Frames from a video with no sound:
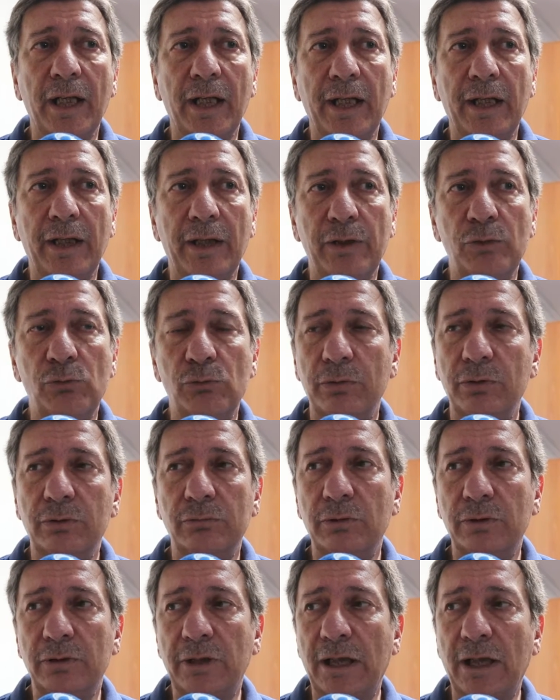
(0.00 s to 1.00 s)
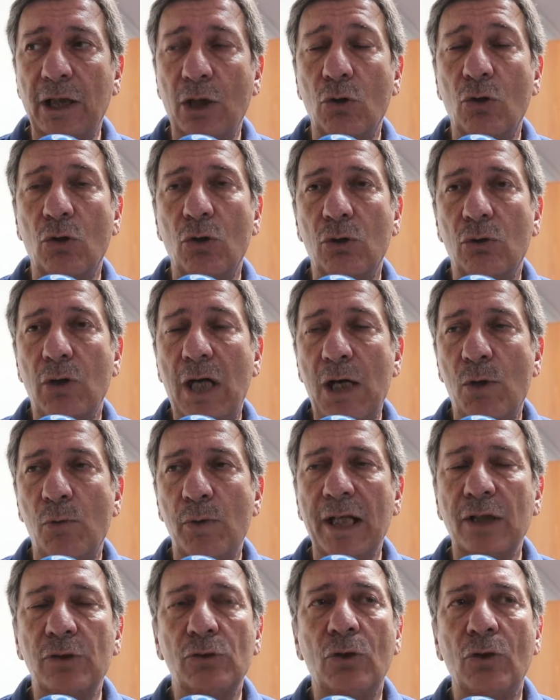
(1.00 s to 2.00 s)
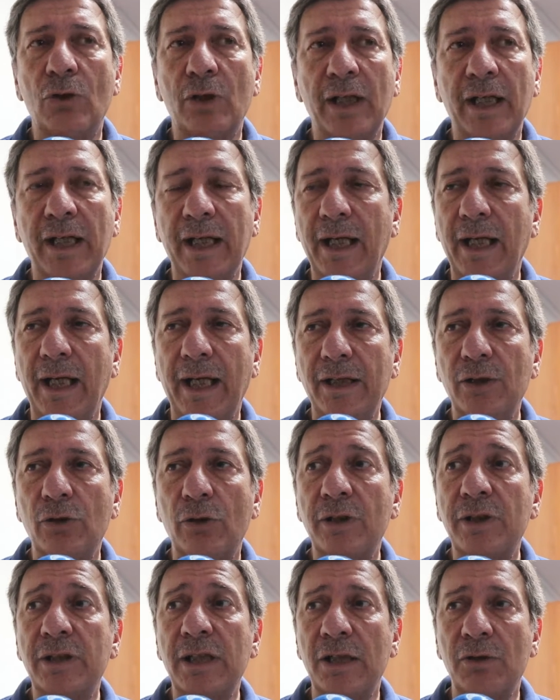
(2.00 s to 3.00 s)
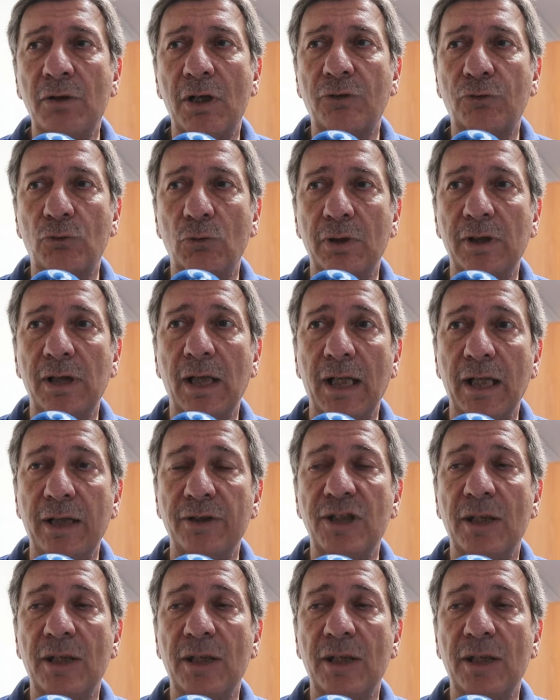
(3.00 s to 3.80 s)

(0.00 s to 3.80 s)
in, nella loro aurea torre ascoltare e non intendono ascoltare.